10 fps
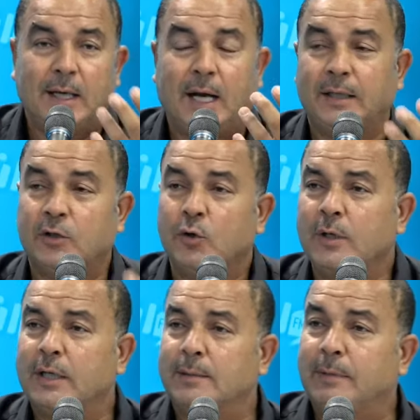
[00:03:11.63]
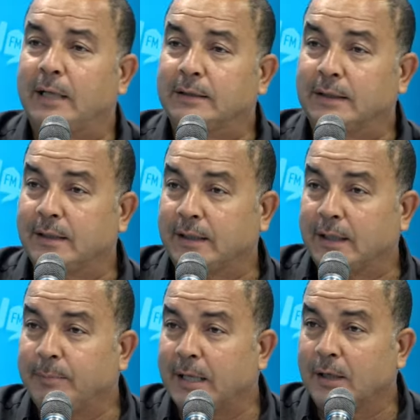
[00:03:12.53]
احنا قلنا سماحتك
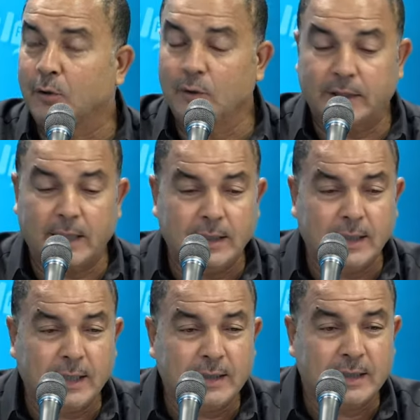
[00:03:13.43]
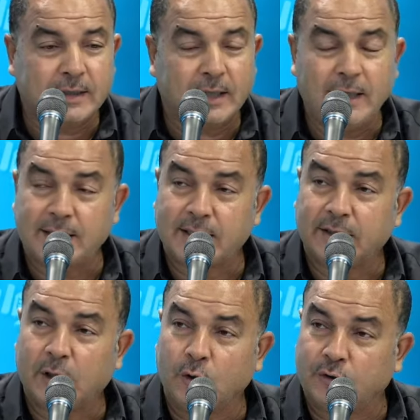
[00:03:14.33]
نذكر البارح قلت انا ان اسرائيل
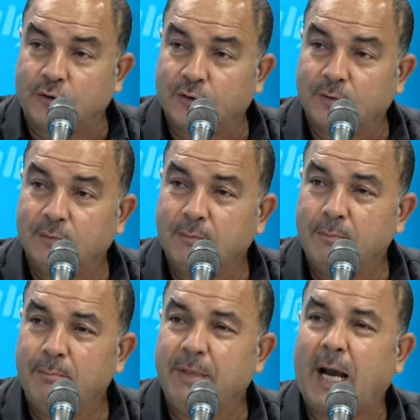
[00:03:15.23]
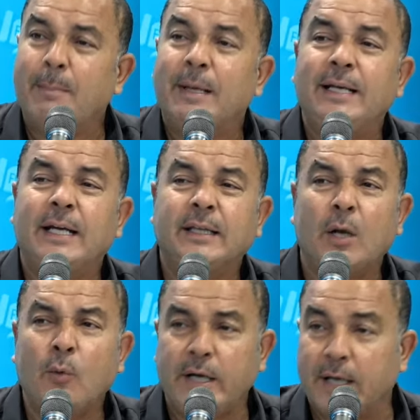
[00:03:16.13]
سترد بعمليات
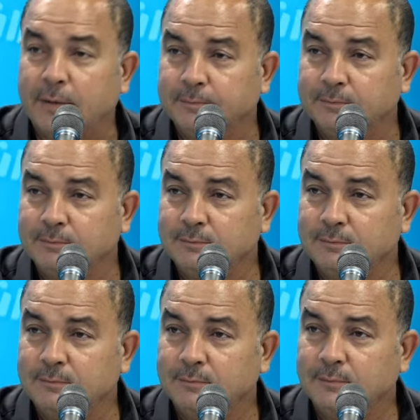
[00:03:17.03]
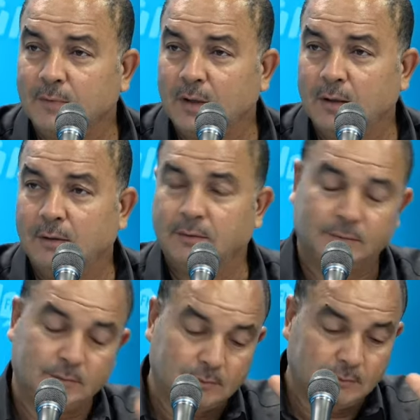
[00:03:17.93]
نوعيه وقلنا
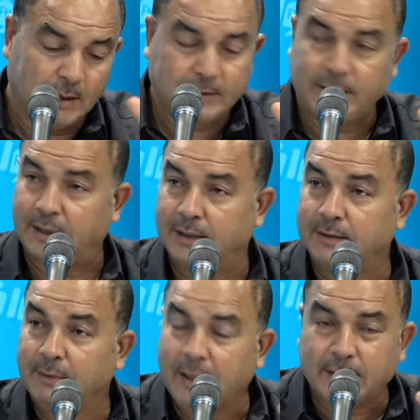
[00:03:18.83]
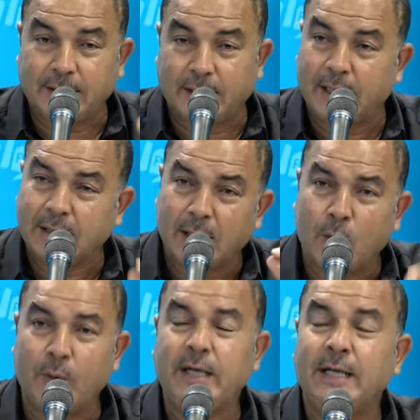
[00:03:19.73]
اغتيالات اغتيالات اغتيالات
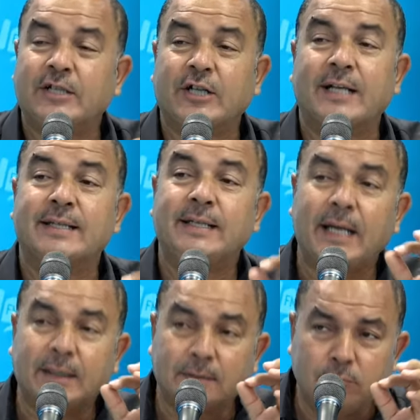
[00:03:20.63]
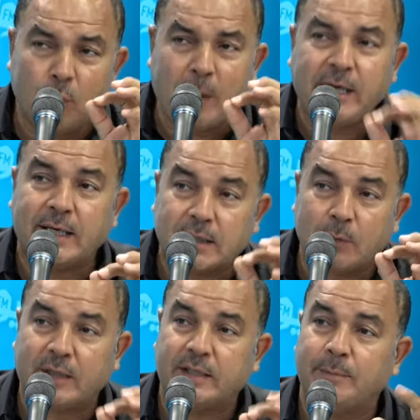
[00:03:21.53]
نوعيه لشخصيات مميزه
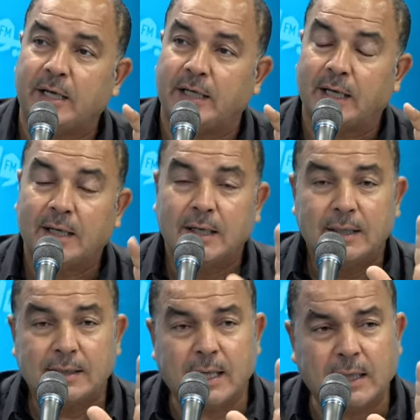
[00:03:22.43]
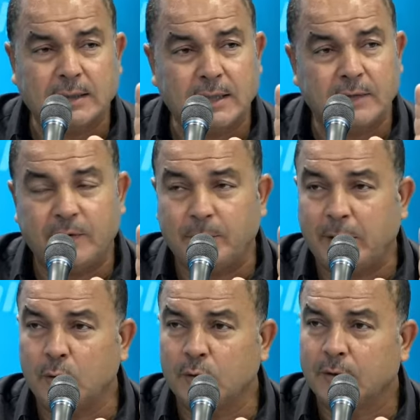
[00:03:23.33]
واعتباريه مم. صارت هذه في
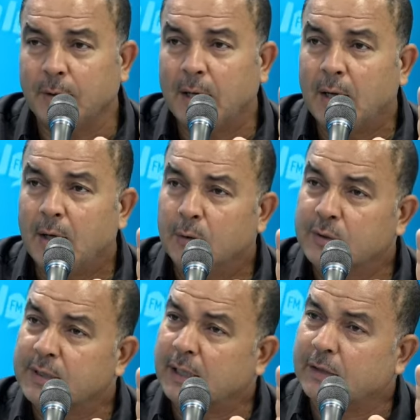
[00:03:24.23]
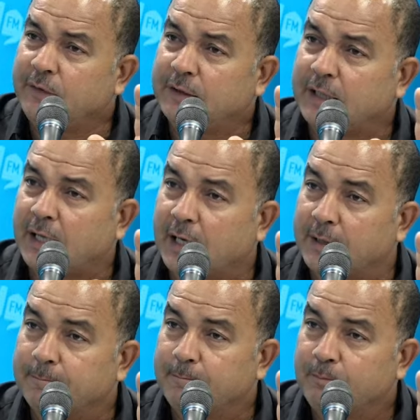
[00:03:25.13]
بيروت وصارت في طهران